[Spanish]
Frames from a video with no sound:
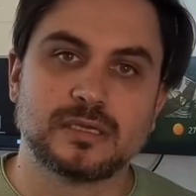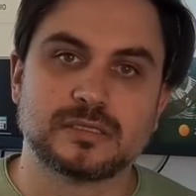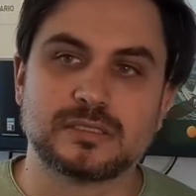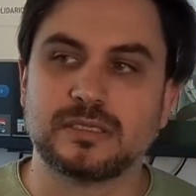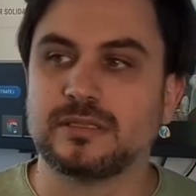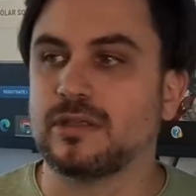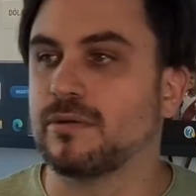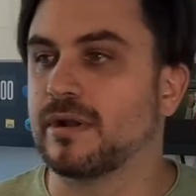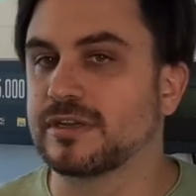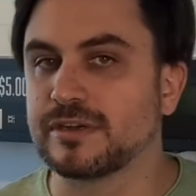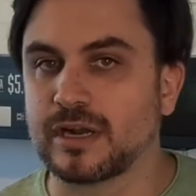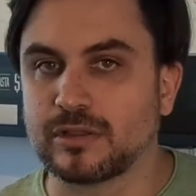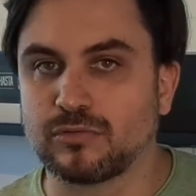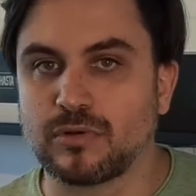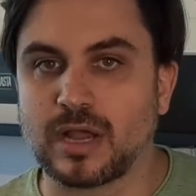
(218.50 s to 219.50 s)
Si te van a
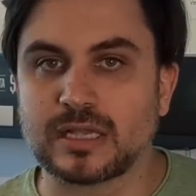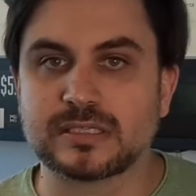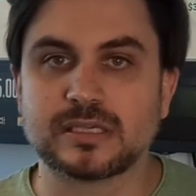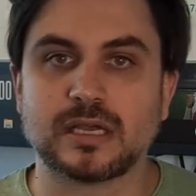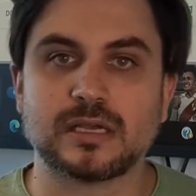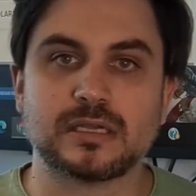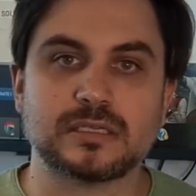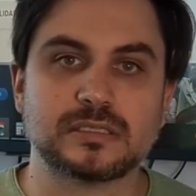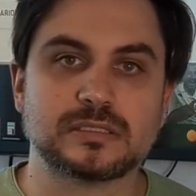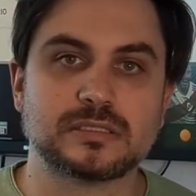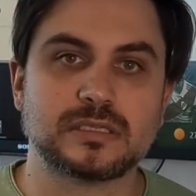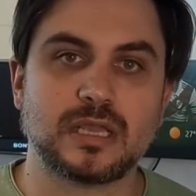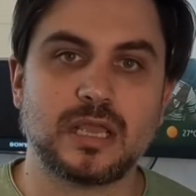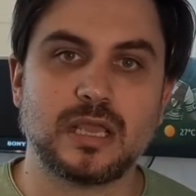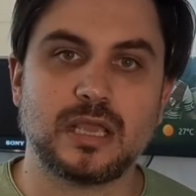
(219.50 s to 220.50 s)
llegar a tu casa,
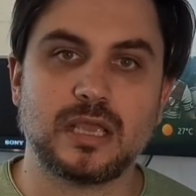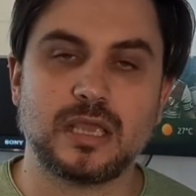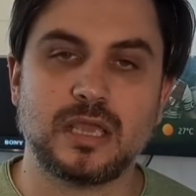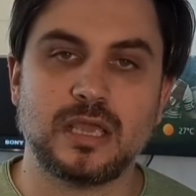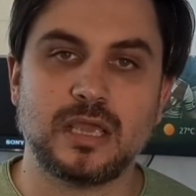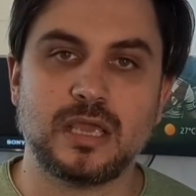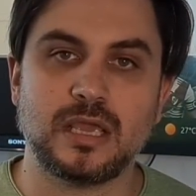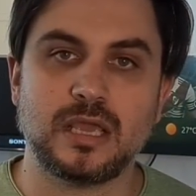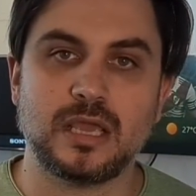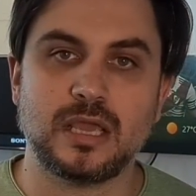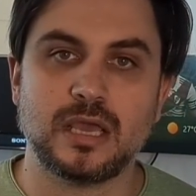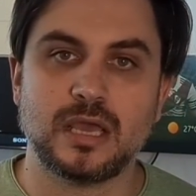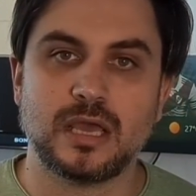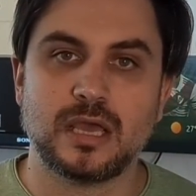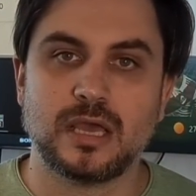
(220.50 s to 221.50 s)

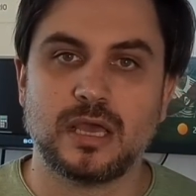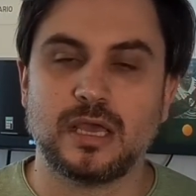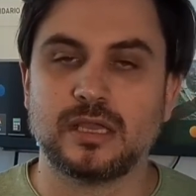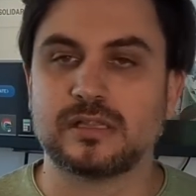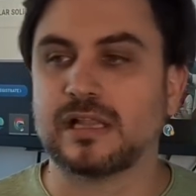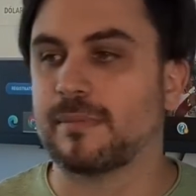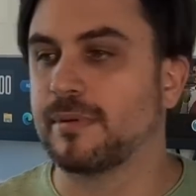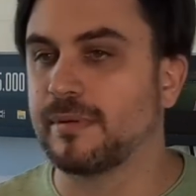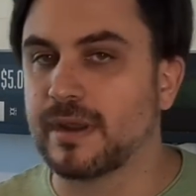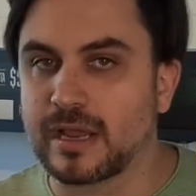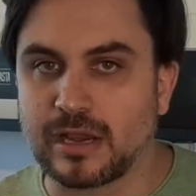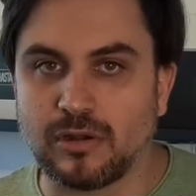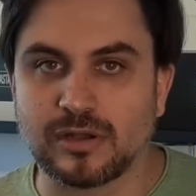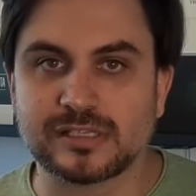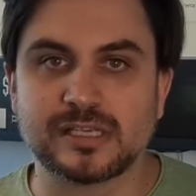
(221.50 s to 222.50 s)
si es la primera
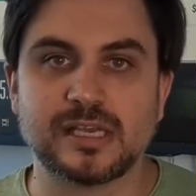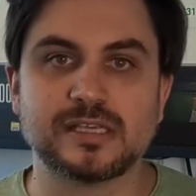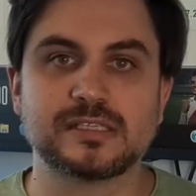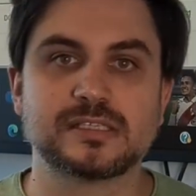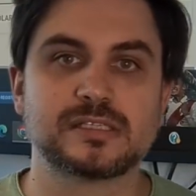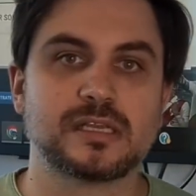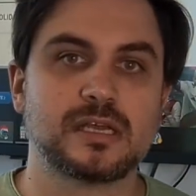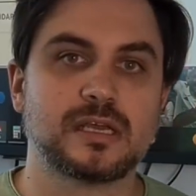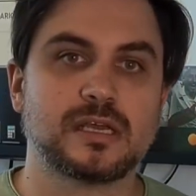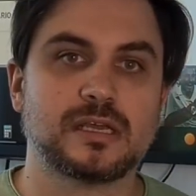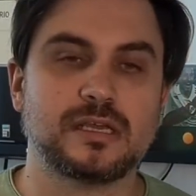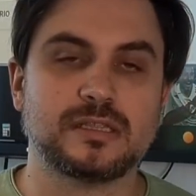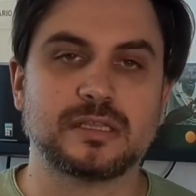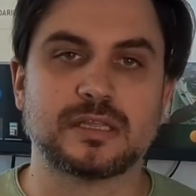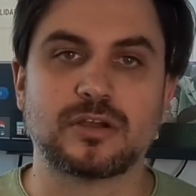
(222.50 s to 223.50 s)
vez que lo haces
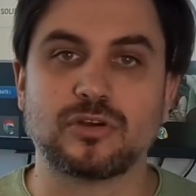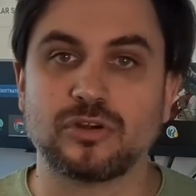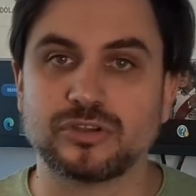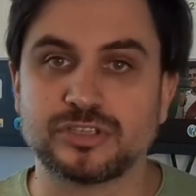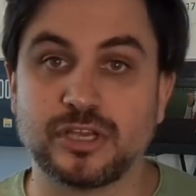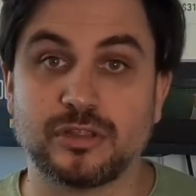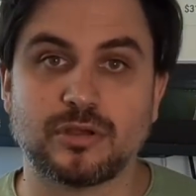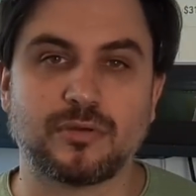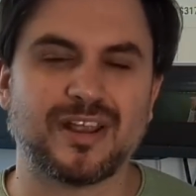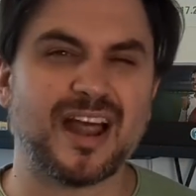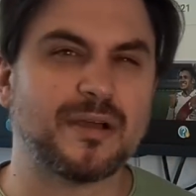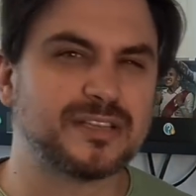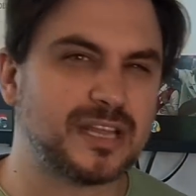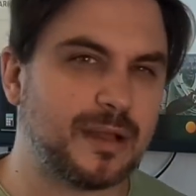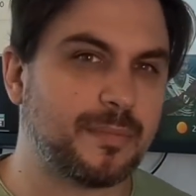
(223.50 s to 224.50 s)
y te están conociendo, aunque
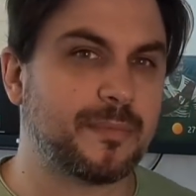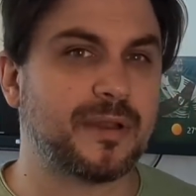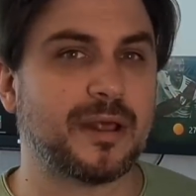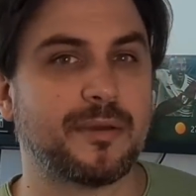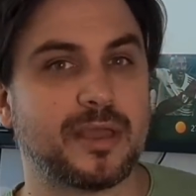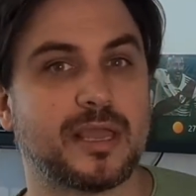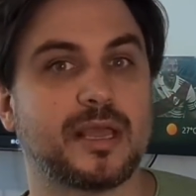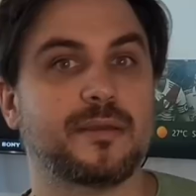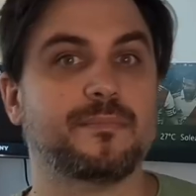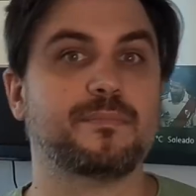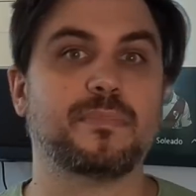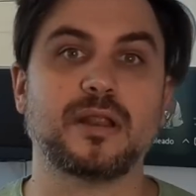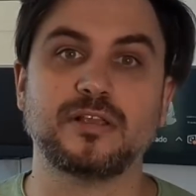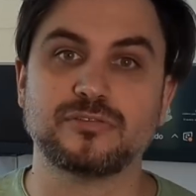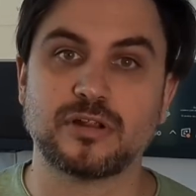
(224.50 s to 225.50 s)
a veces es la primera vez que
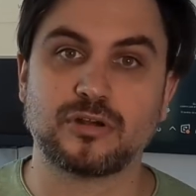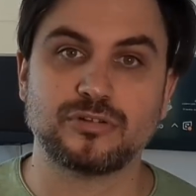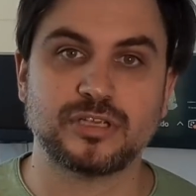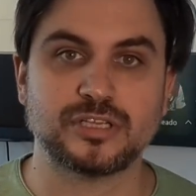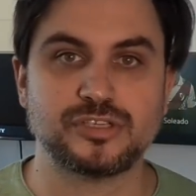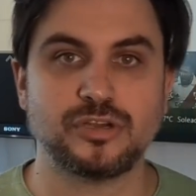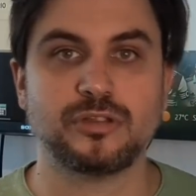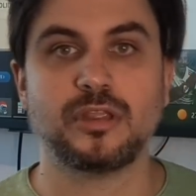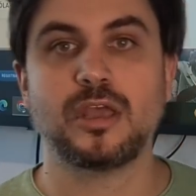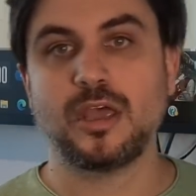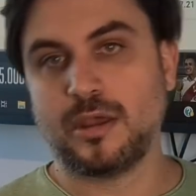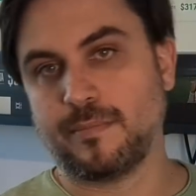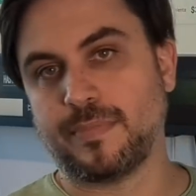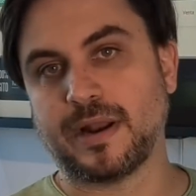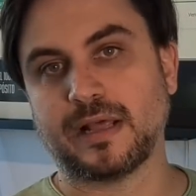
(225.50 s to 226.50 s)
predices una cotización
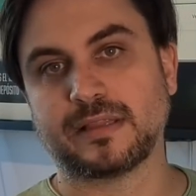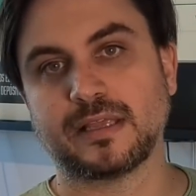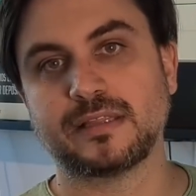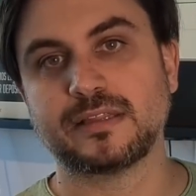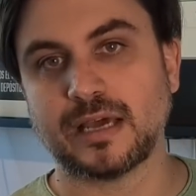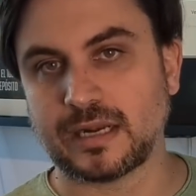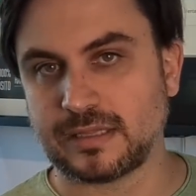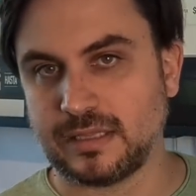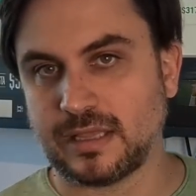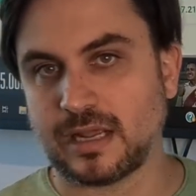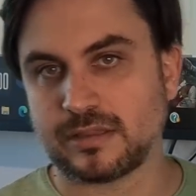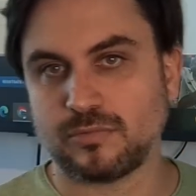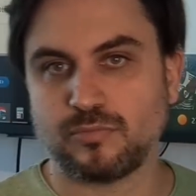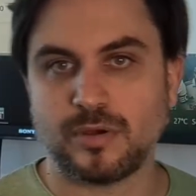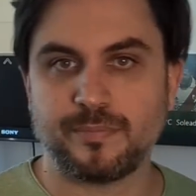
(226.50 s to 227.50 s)
para tentarte y
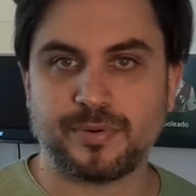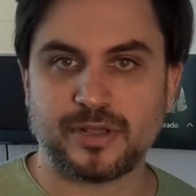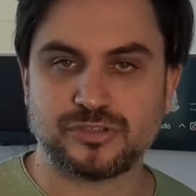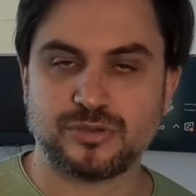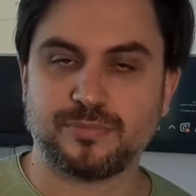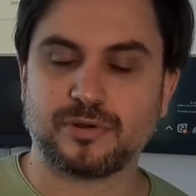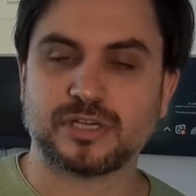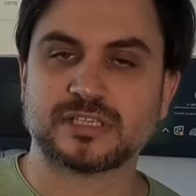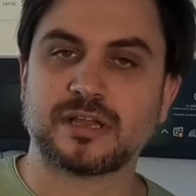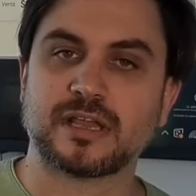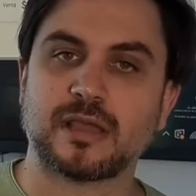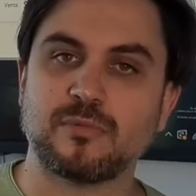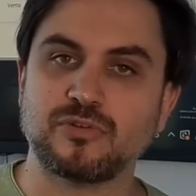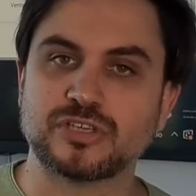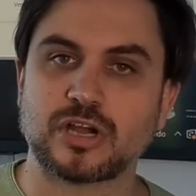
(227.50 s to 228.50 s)
darte un buen precio, porque saben
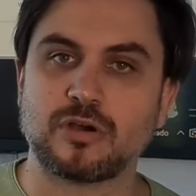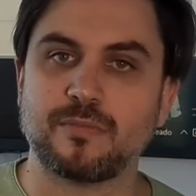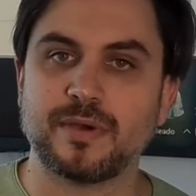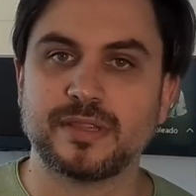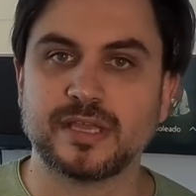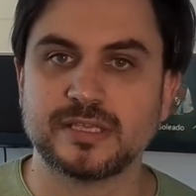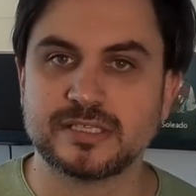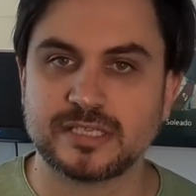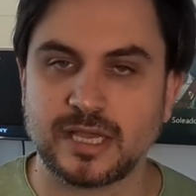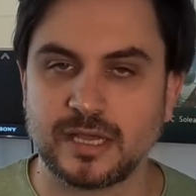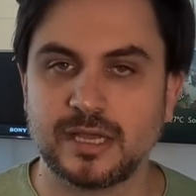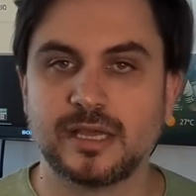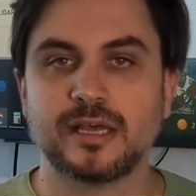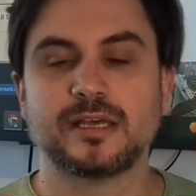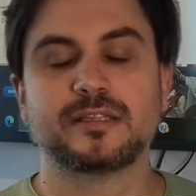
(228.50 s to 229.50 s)
que hay mucha
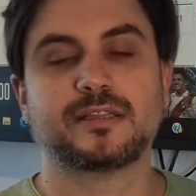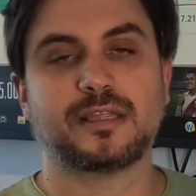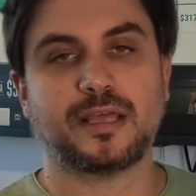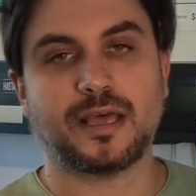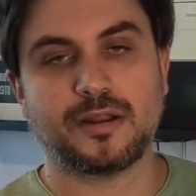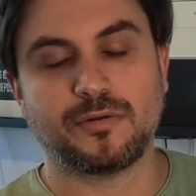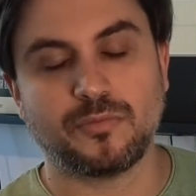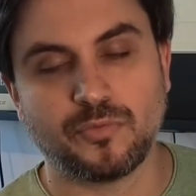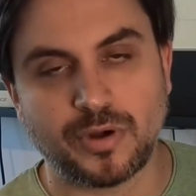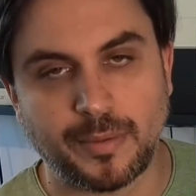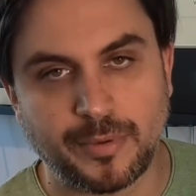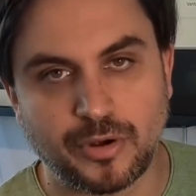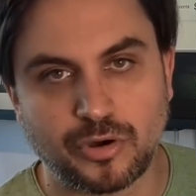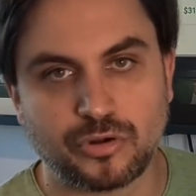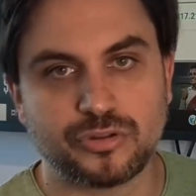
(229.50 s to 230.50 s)
competencia, te dan una
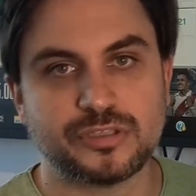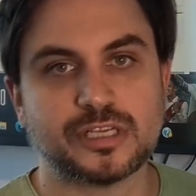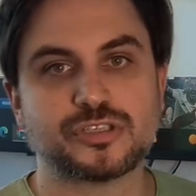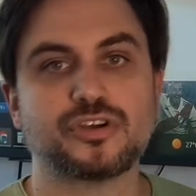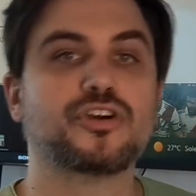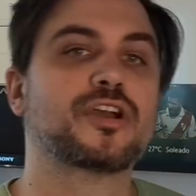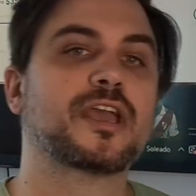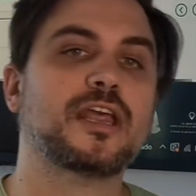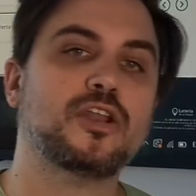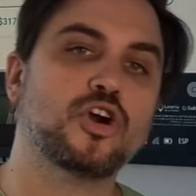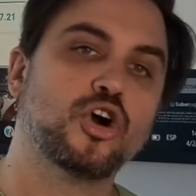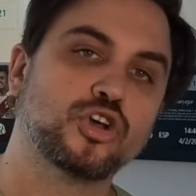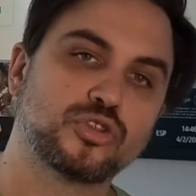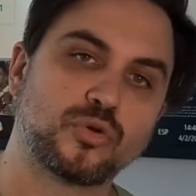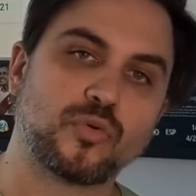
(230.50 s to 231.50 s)
mejor cotización que el
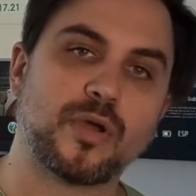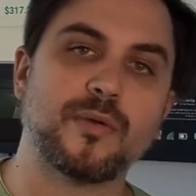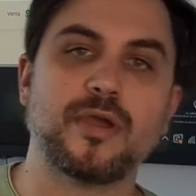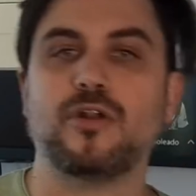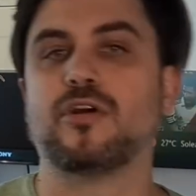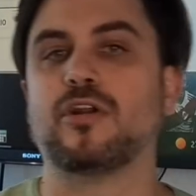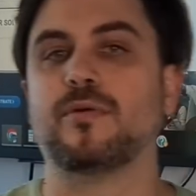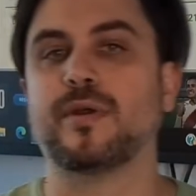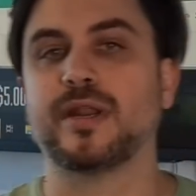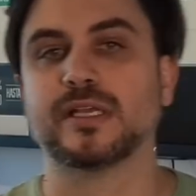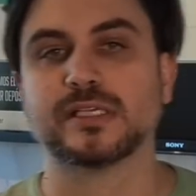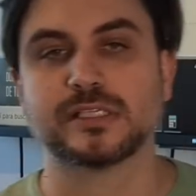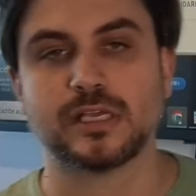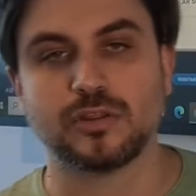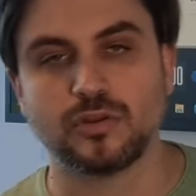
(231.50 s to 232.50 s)
otro cuevero que lo
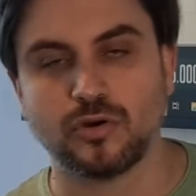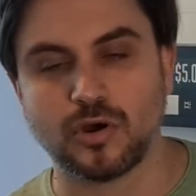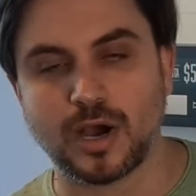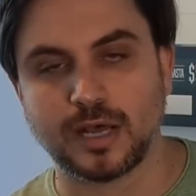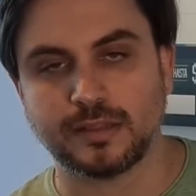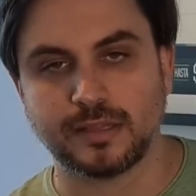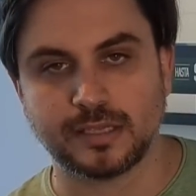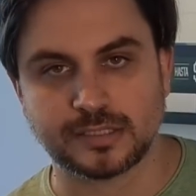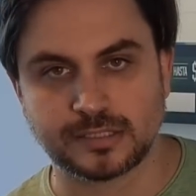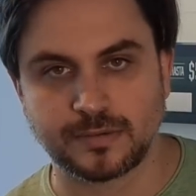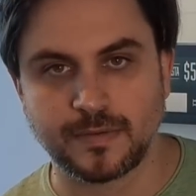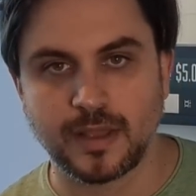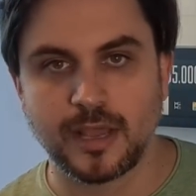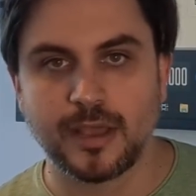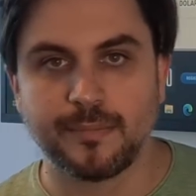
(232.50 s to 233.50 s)
venías haciendo antes.
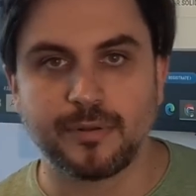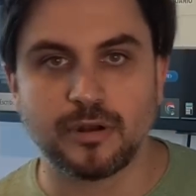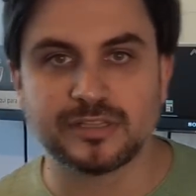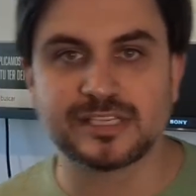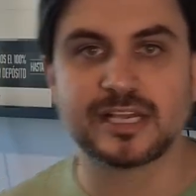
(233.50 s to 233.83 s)
Pero el